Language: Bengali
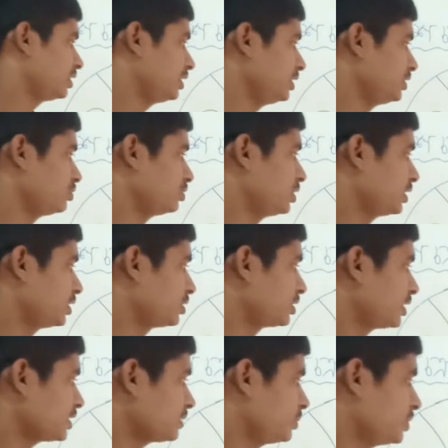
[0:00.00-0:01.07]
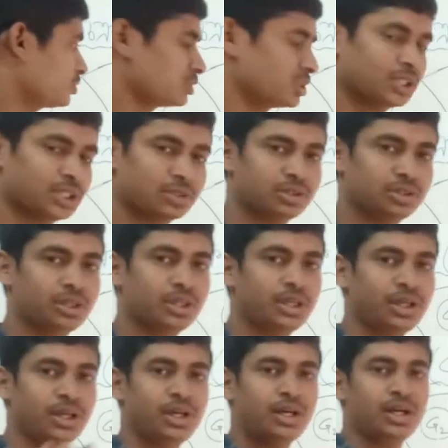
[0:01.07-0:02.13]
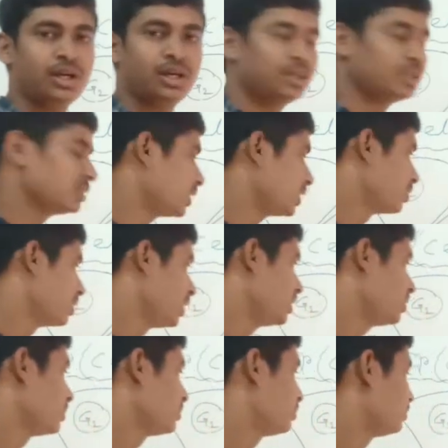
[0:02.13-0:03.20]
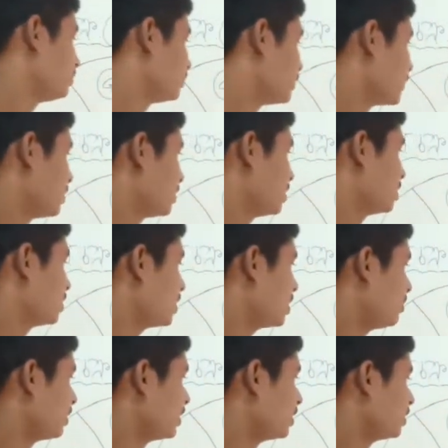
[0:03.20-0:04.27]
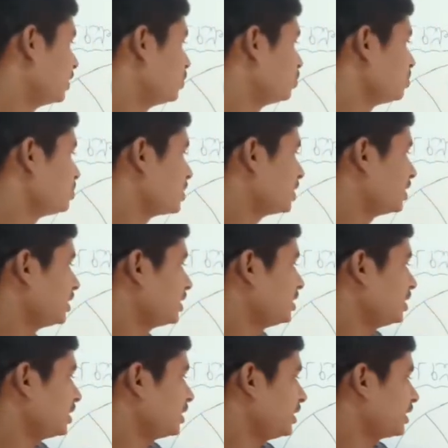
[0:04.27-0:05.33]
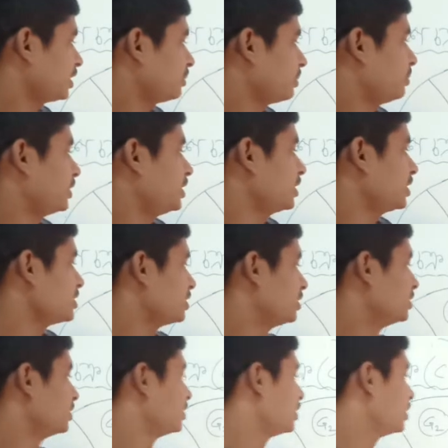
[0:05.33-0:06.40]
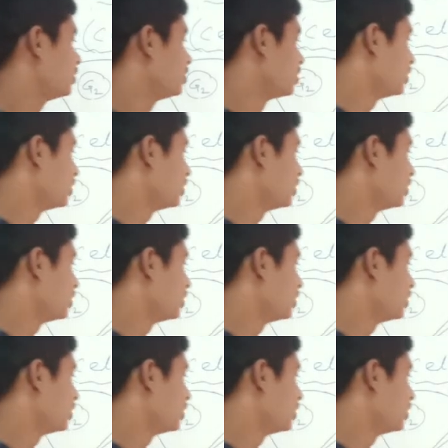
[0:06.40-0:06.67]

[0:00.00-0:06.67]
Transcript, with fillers: কি যদি কেউ ক্লাস মিস করে থাকো তাহলে আমাদের ইউটিউব চ্যানেলে গিয়ে দেখতে পাবে ঠিক আছে তো